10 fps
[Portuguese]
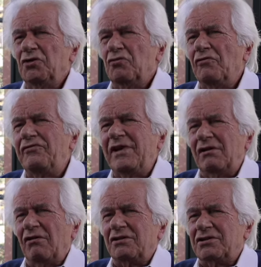O
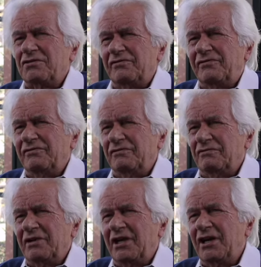
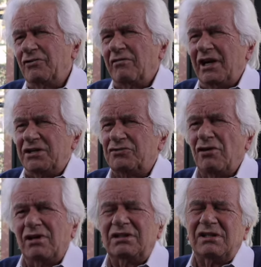filósofo grego
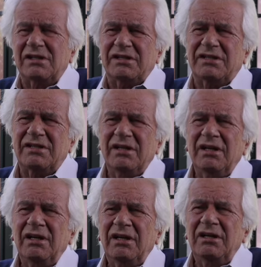Aristóteles
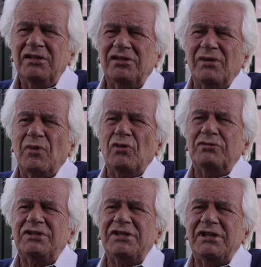chamou
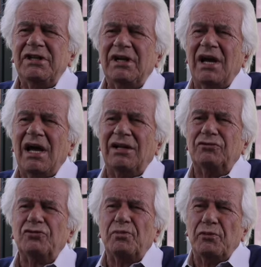de
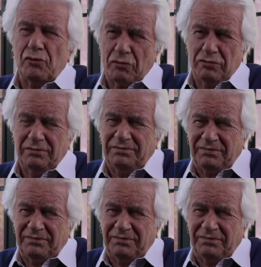ato puro.